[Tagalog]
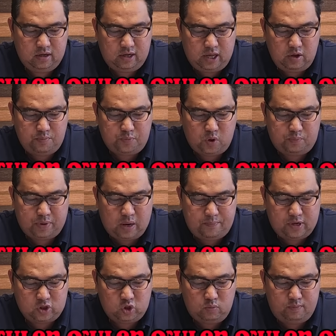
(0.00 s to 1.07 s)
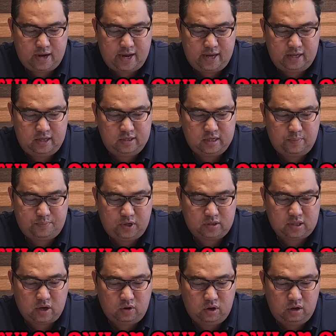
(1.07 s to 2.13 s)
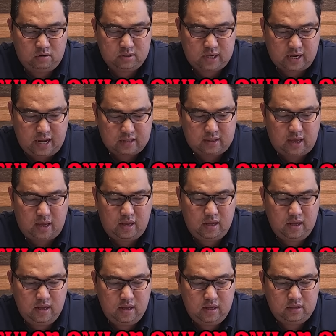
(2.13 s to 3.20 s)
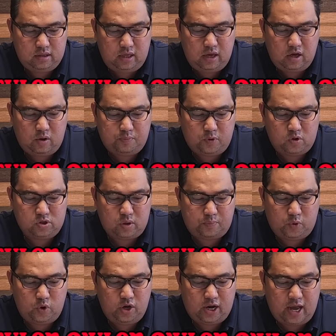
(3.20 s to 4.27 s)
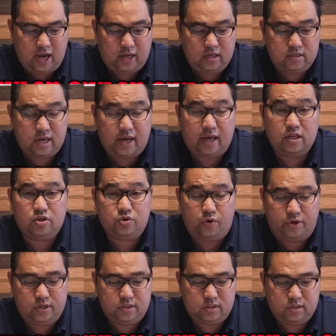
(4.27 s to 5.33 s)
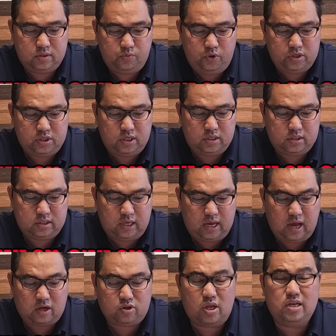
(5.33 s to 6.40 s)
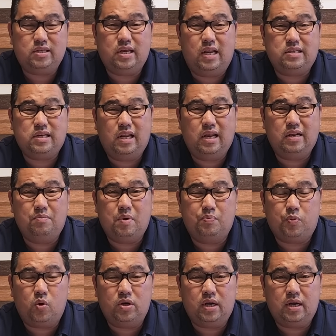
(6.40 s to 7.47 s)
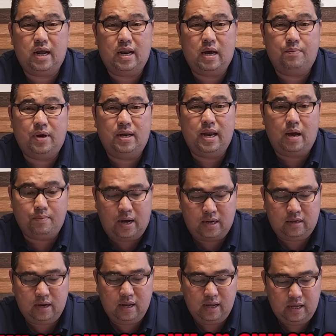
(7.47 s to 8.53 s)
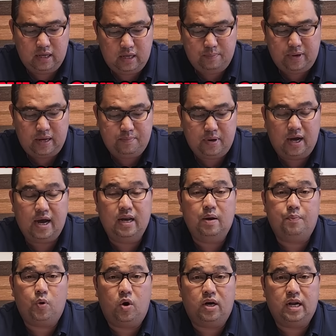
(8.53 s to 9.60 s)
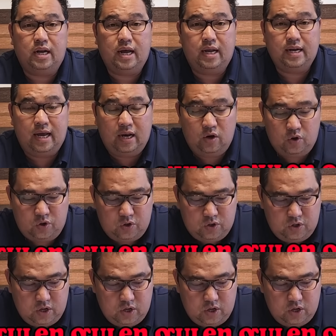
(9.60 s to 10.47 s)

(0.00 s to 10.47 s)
Ngayon po papatnubayan ni Jeffrey Tagulaw Sarate. Tingin ko po siya po yung aking second choice which is si actually sila sila naman po naglalaban-laban. Iba-iba nga lang po ang nananalo.